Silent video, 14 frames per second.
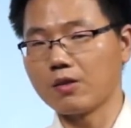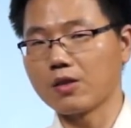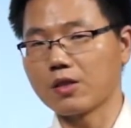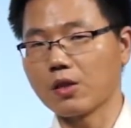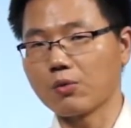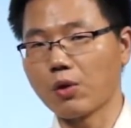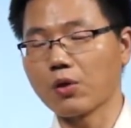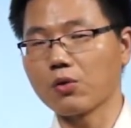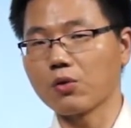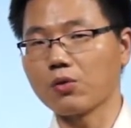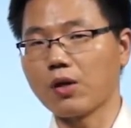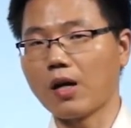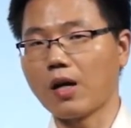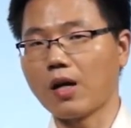这些员
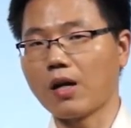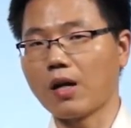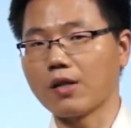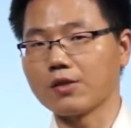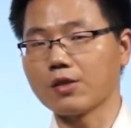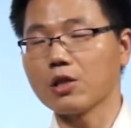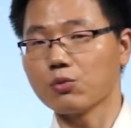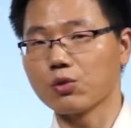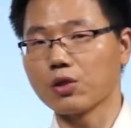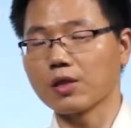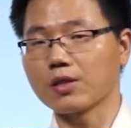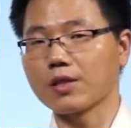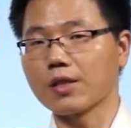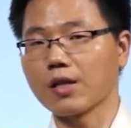工来进入这
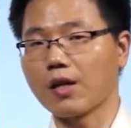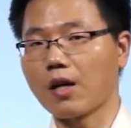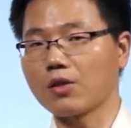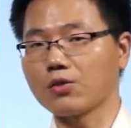个企业，